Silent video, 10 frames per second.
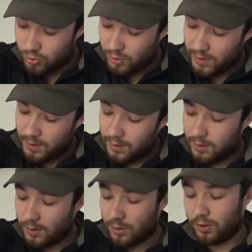je les
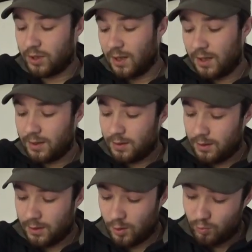regraille
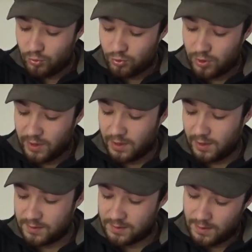et hop, je les
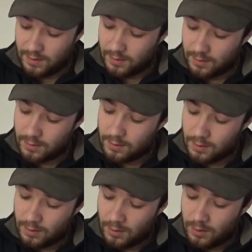réinstalle
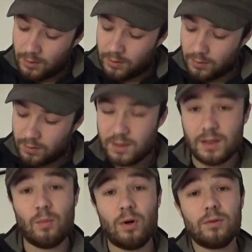
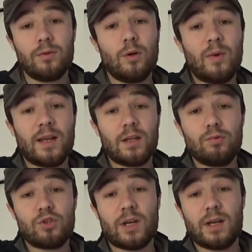tranquillement dans ma
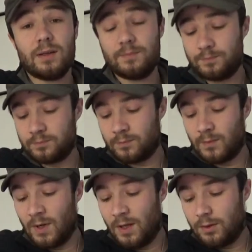cartouchière.
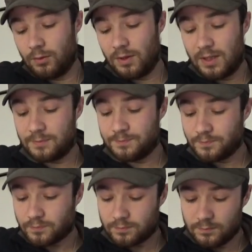Donc voilà,
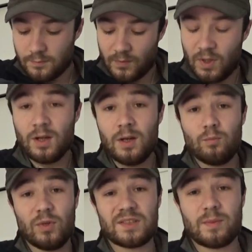
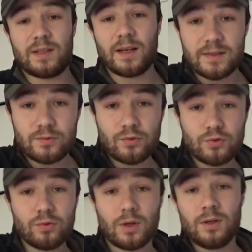moi ça m'intéresse
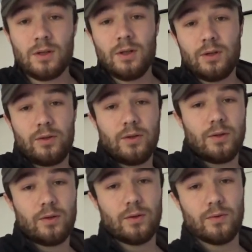toujours
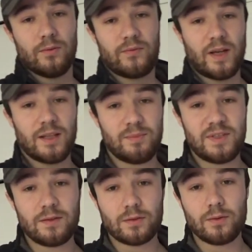de faire des
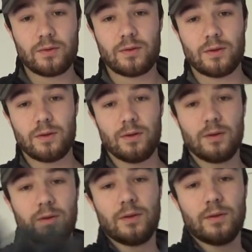petits trucs
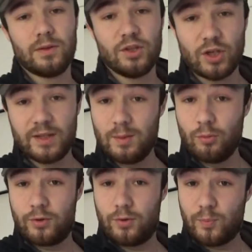euh, déjà qui
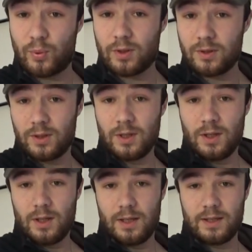m'occupent
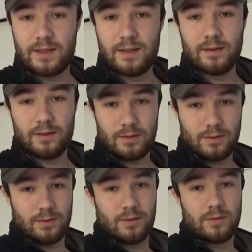et qui
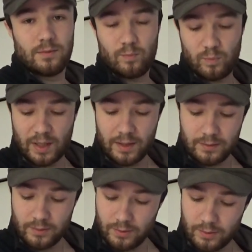euh,
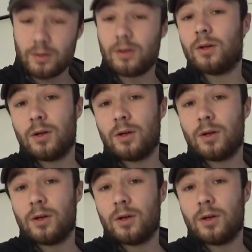prennent, euh,